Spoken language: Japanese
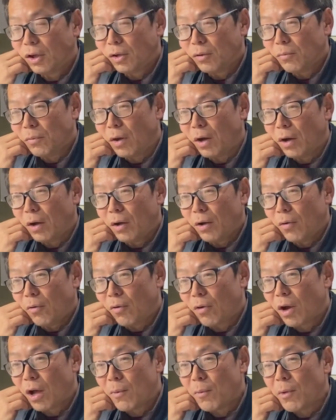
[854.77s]
まあ
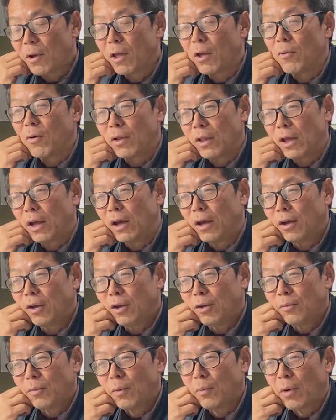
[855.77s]
岡山県はね
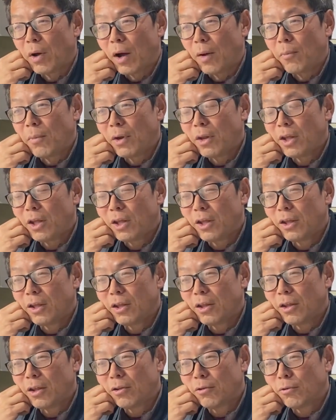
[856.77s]
パパはあんまり
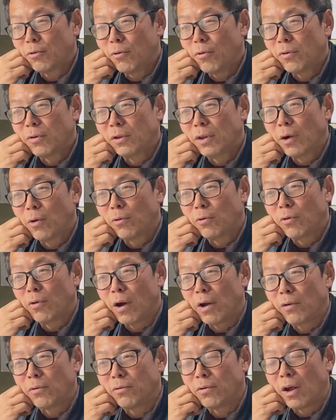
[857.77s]
通ったこと
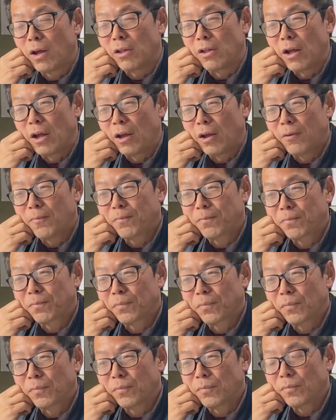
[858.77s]
あるぐらいで
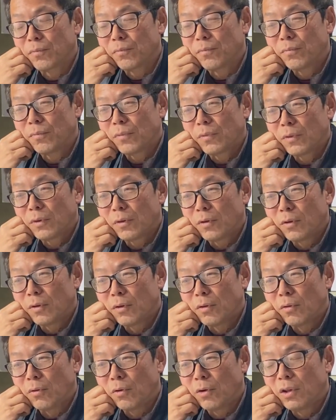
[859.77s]
あ
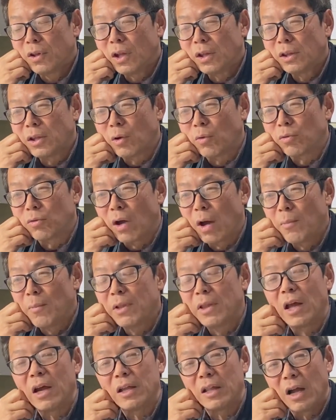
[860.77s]
あ降り立ったことあんま
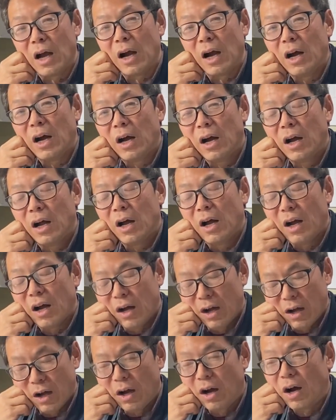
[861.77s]
ないな降り立ったこ
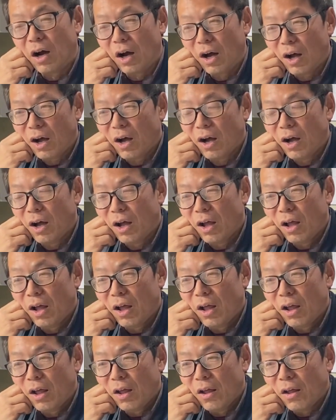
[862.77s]
とない、うん
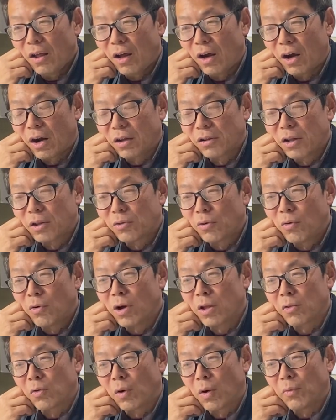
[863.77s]
だから瀬戸
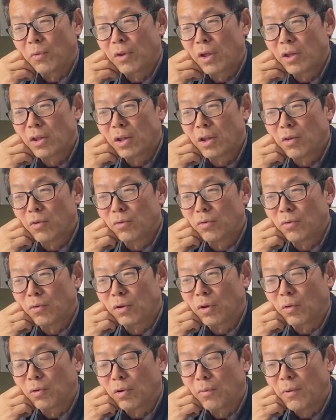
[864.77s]
大橋とかも電車で通った
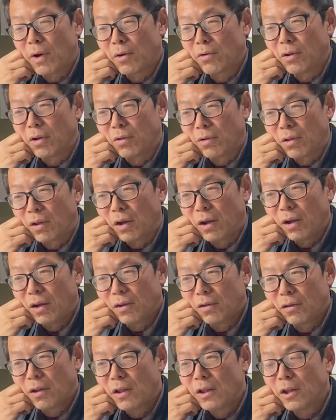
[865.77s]
こともあるけどさ、うん、
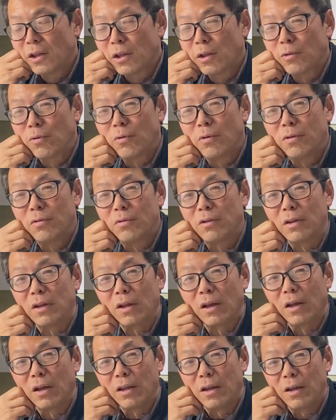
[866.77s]
電車で通り過ぎた
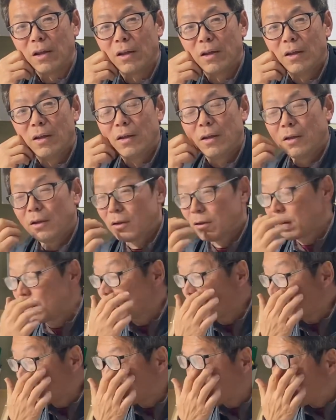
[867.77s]
だけで、うんううね、新
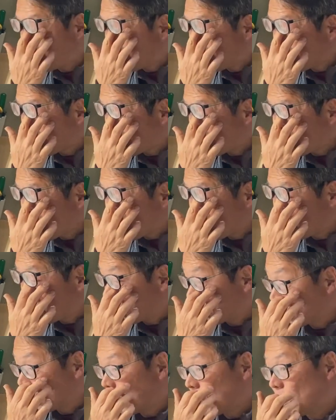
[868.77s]
幹線も乗ったことあるけ
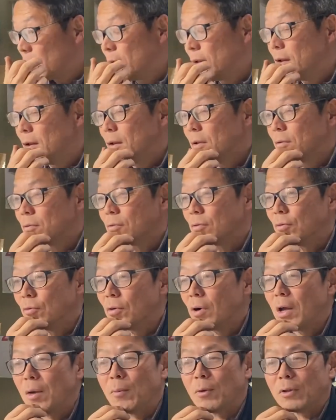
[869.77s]
どさその
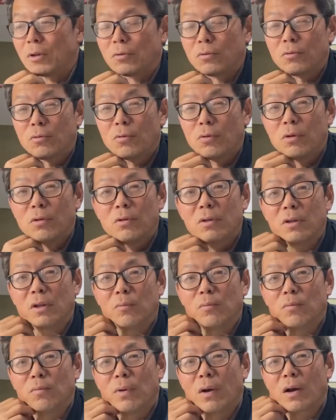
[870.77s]
岡山って通り過ぎた
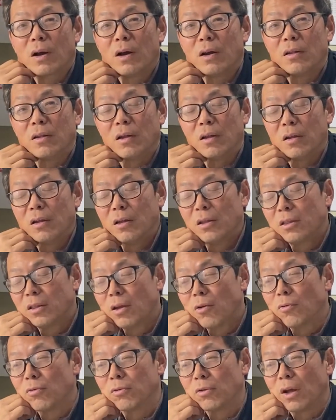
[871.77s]
ばっかりで、まあううね、行っ
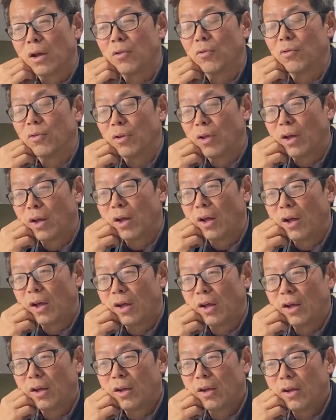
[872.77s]
たことないの
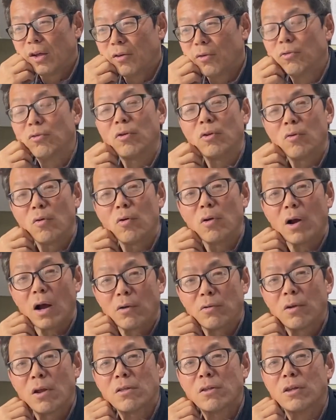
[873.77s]
よね今度行こっか
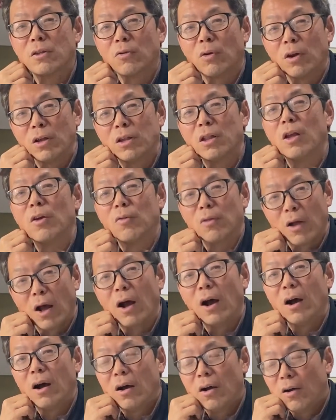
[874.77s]
倉敷とか行きたいよな、
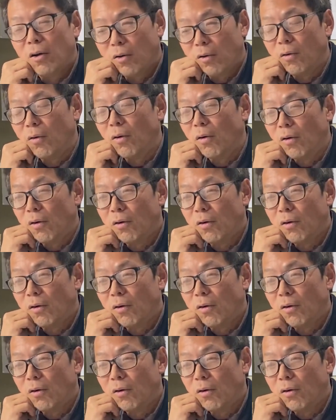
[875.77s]
うん、